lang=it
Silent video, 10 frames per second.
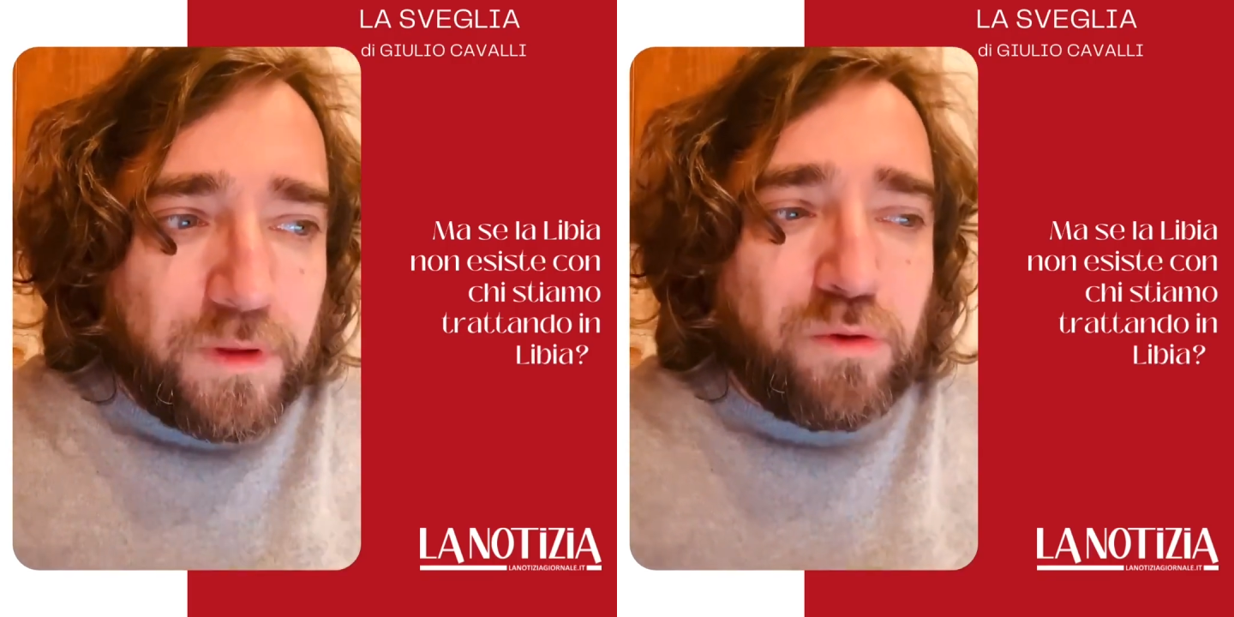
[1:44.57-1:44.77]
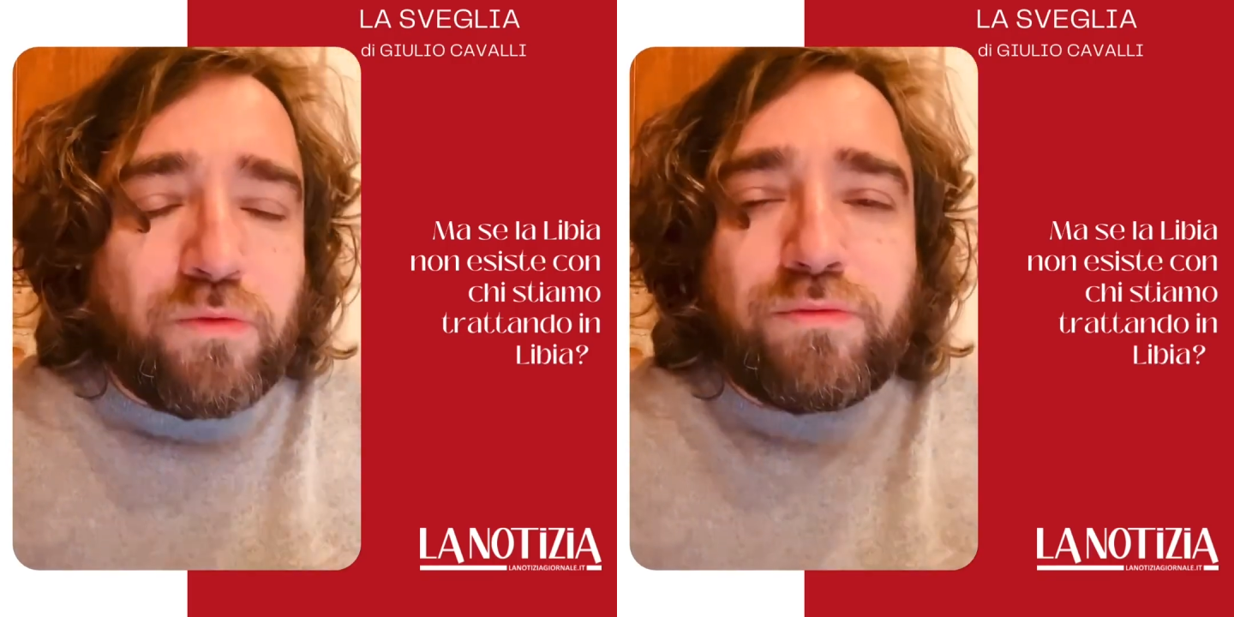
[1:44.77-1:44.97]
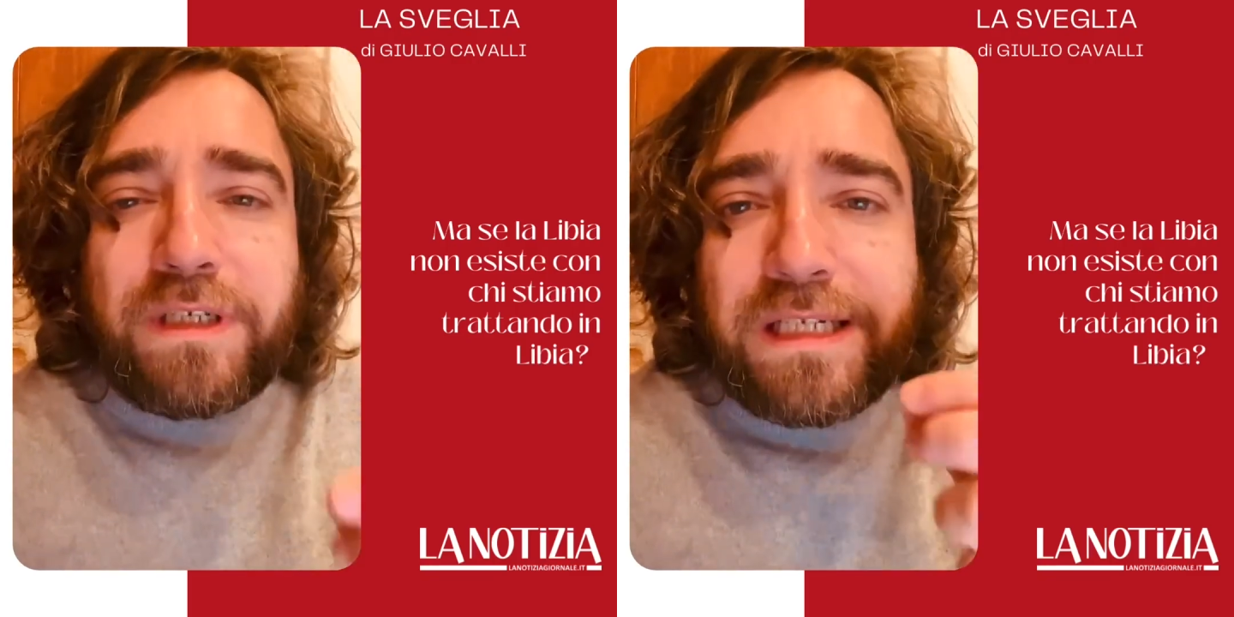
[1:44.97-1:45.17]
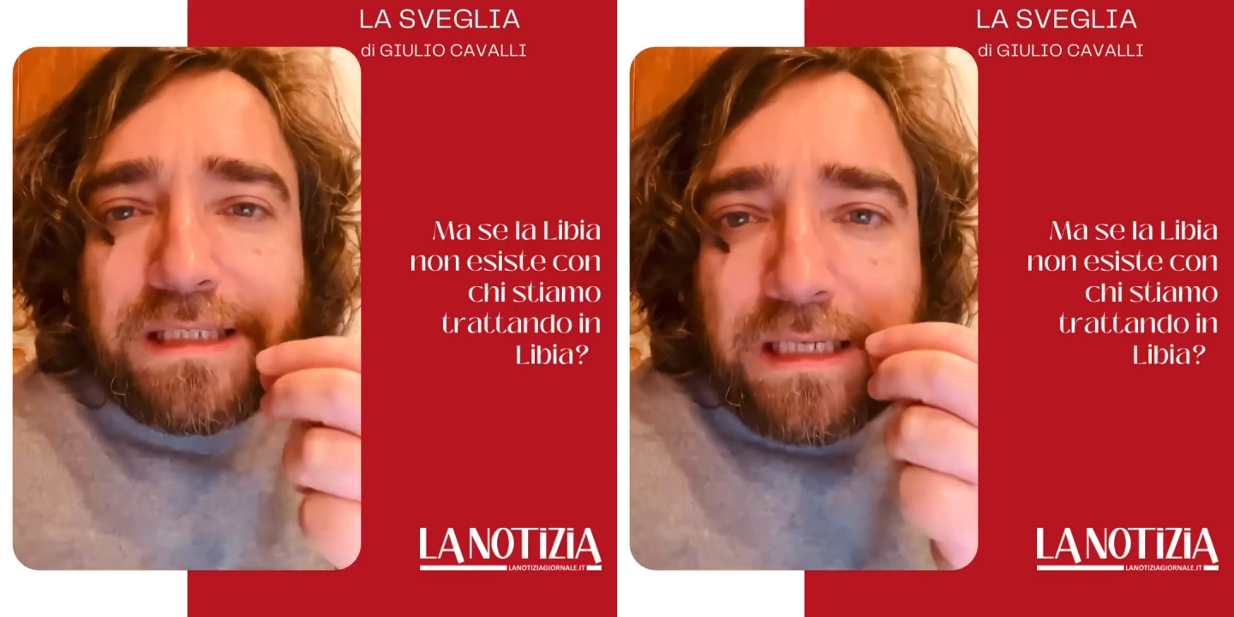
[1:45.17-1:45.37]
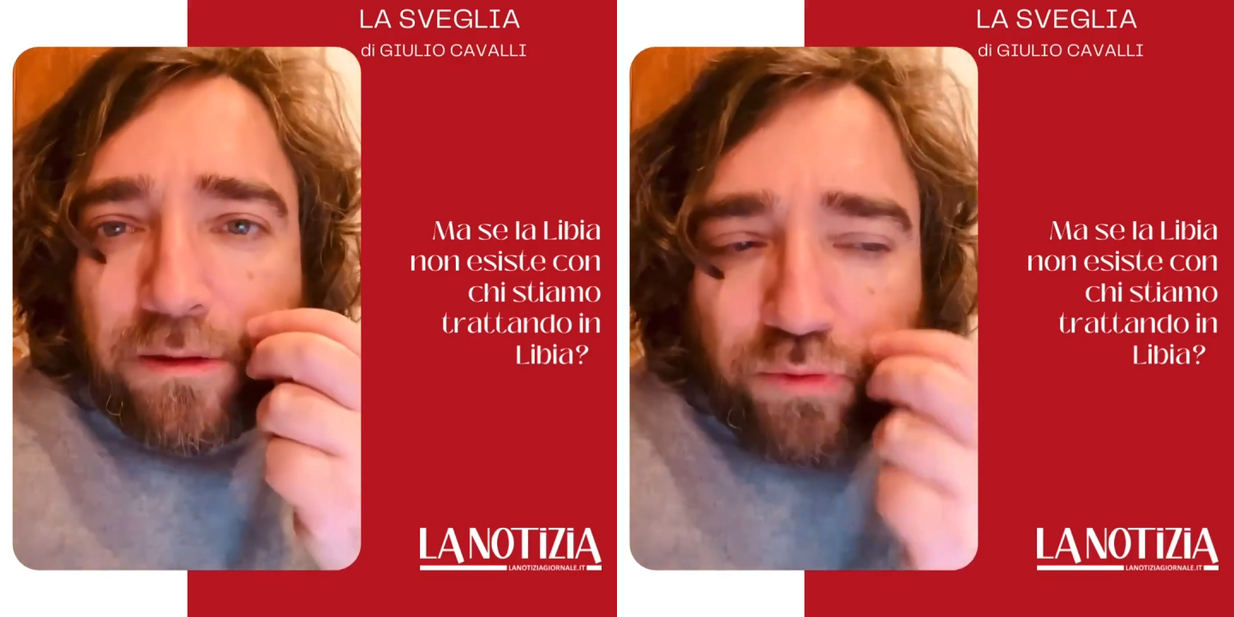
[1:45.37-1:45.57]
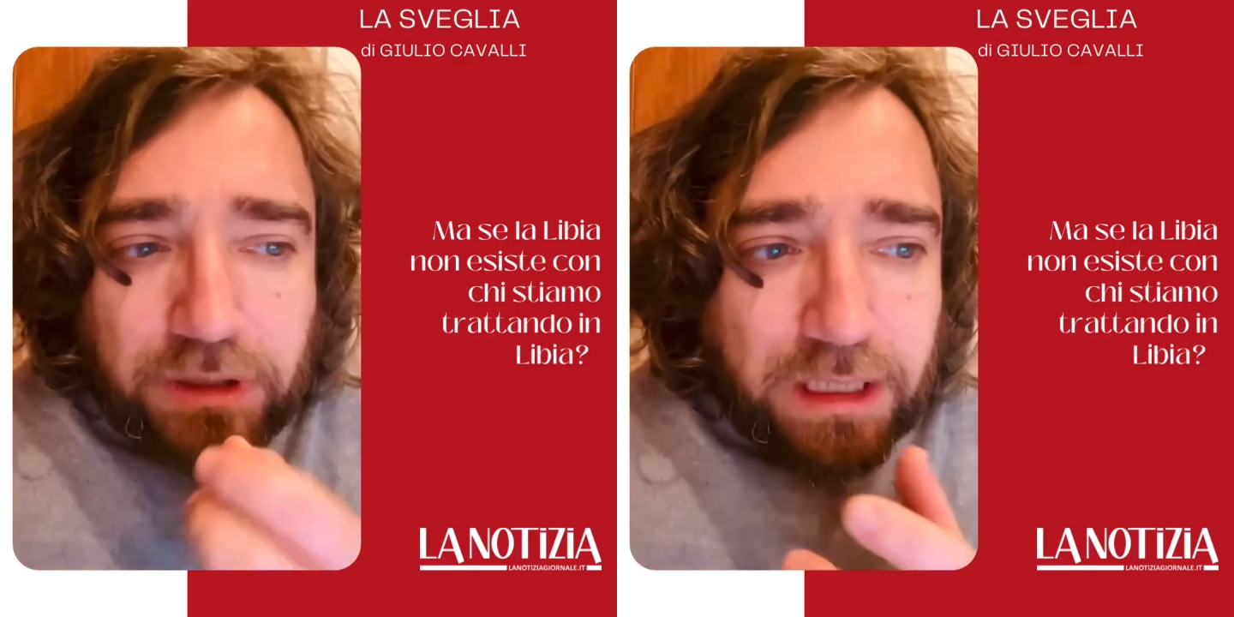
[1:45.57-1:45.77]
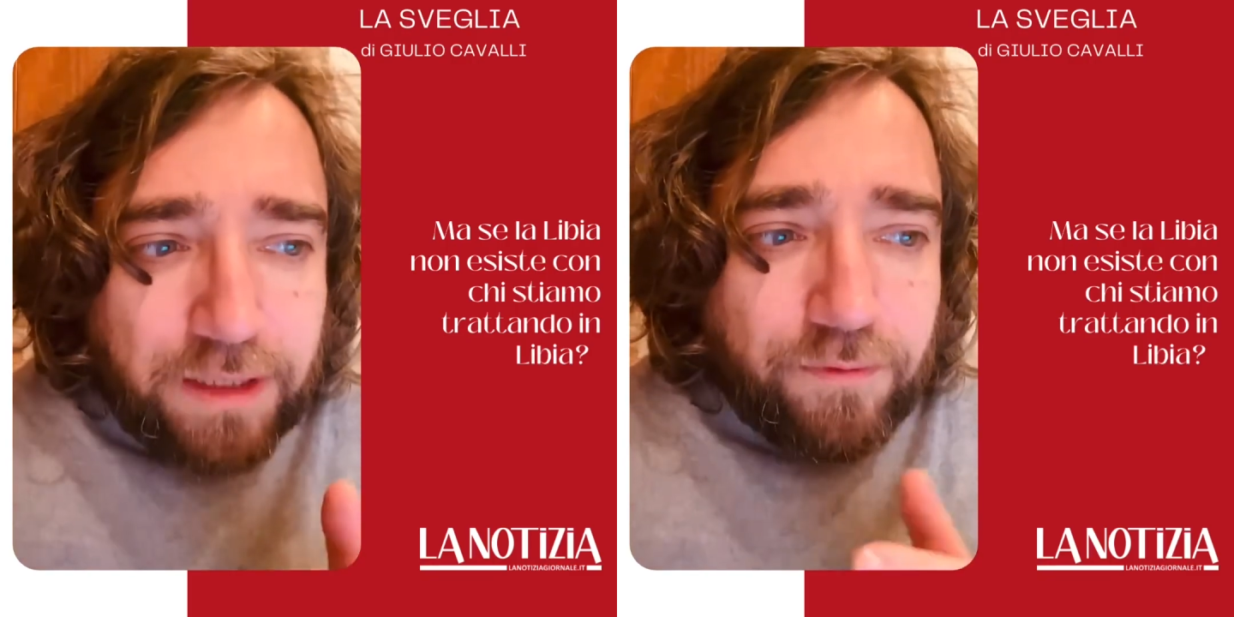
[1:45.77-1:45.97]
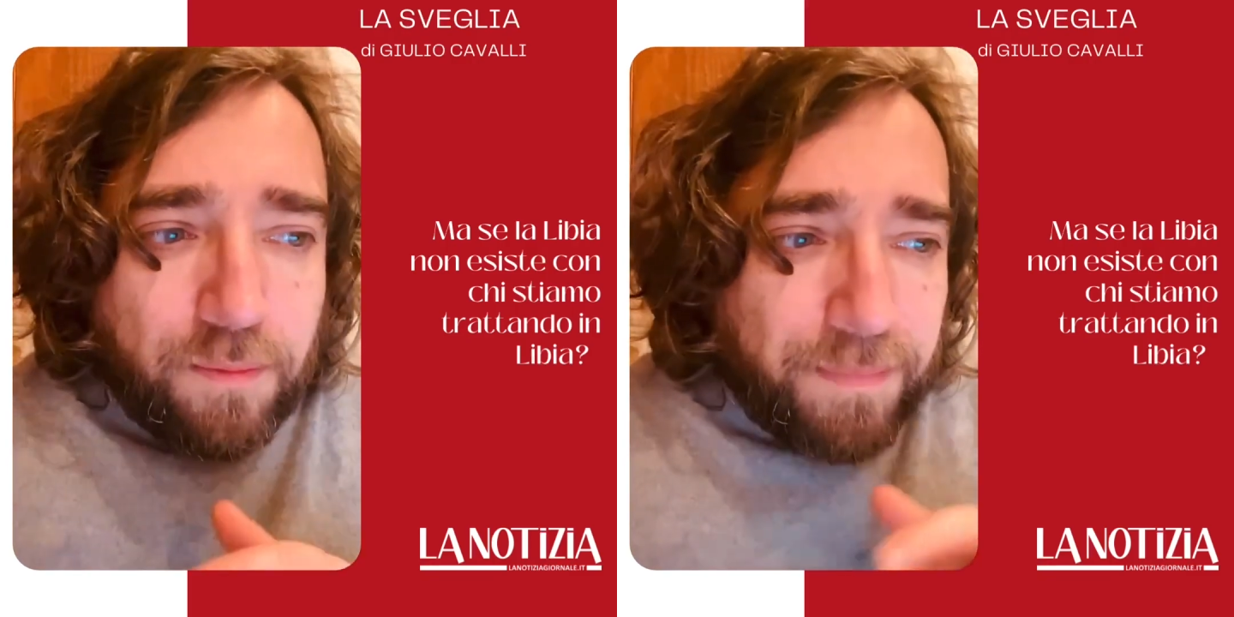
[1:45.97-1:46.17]
un
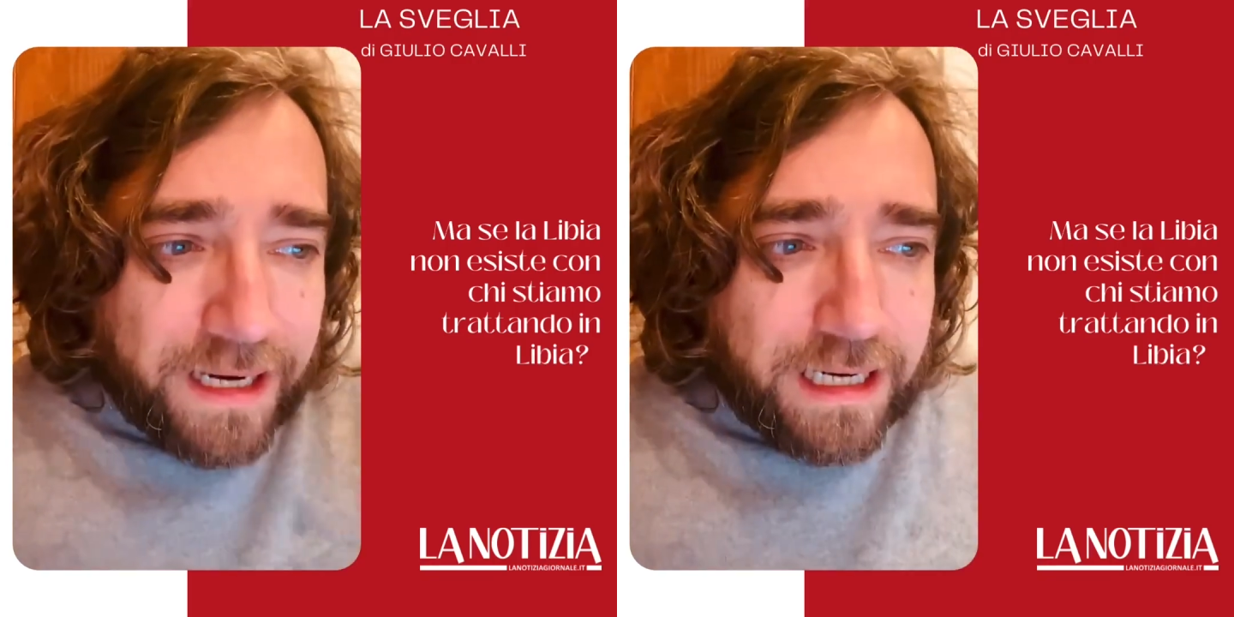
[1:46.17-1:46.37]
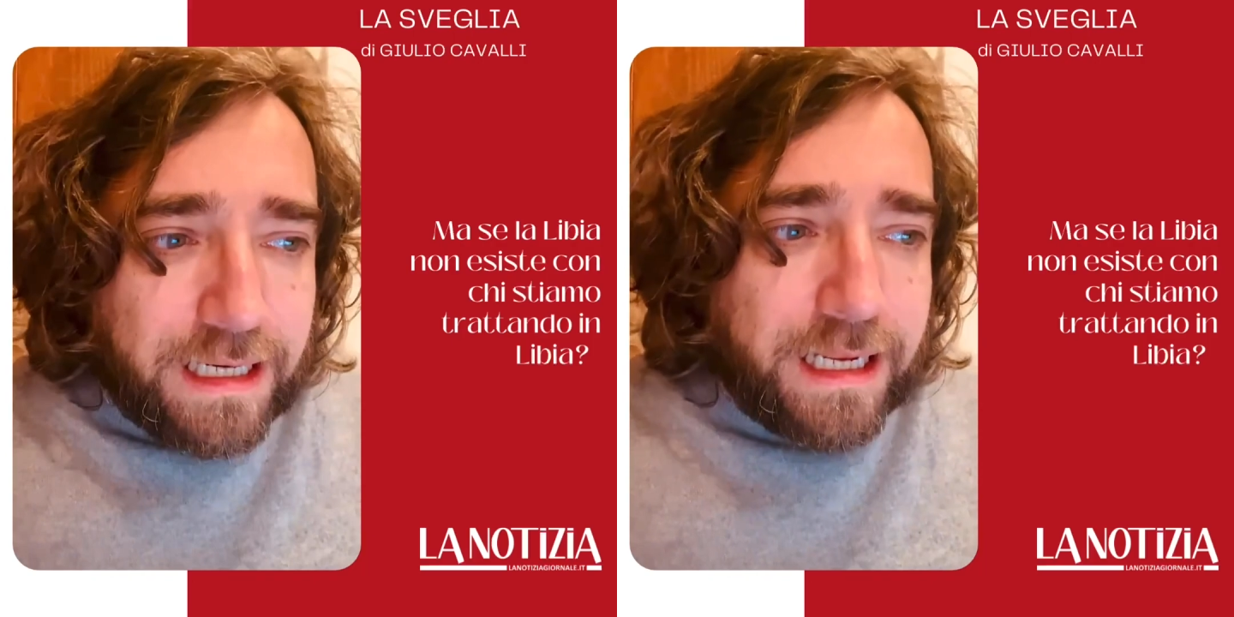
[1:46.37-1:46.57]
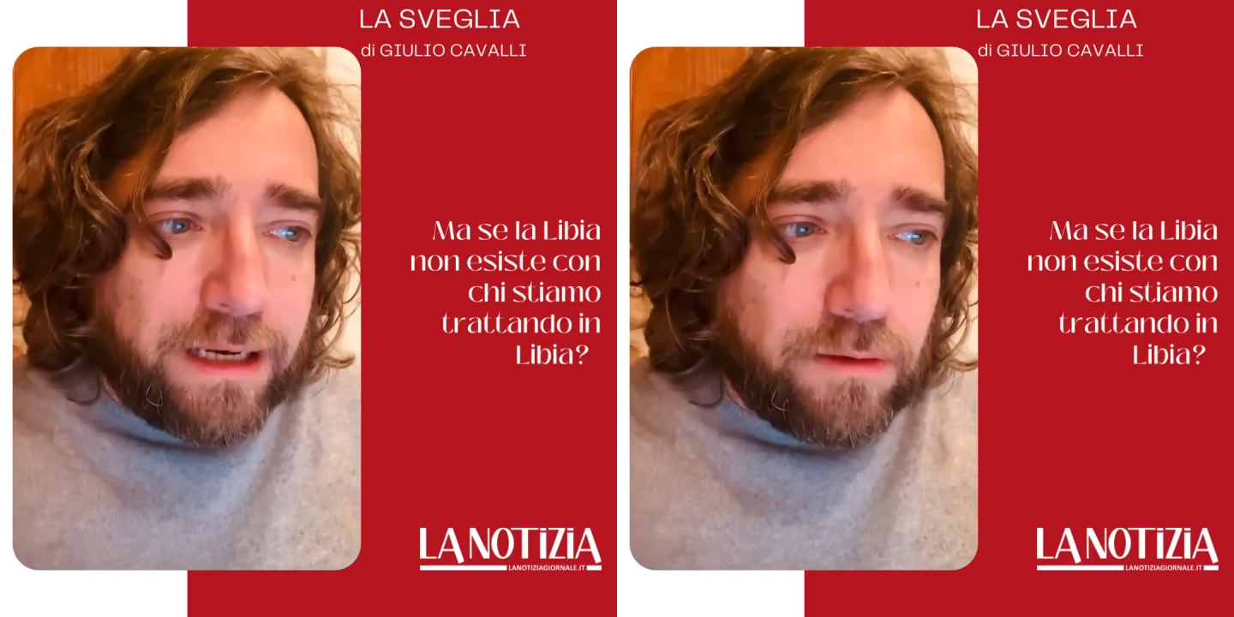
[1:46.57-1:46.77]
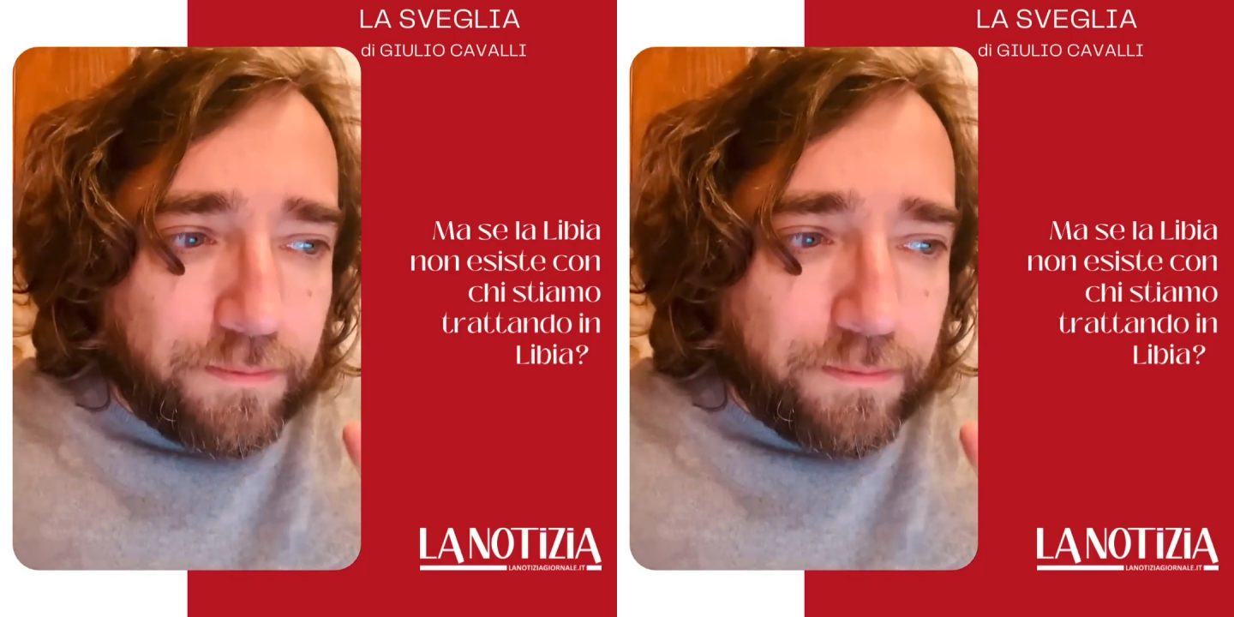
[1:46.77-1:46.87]
esecutivo parallelo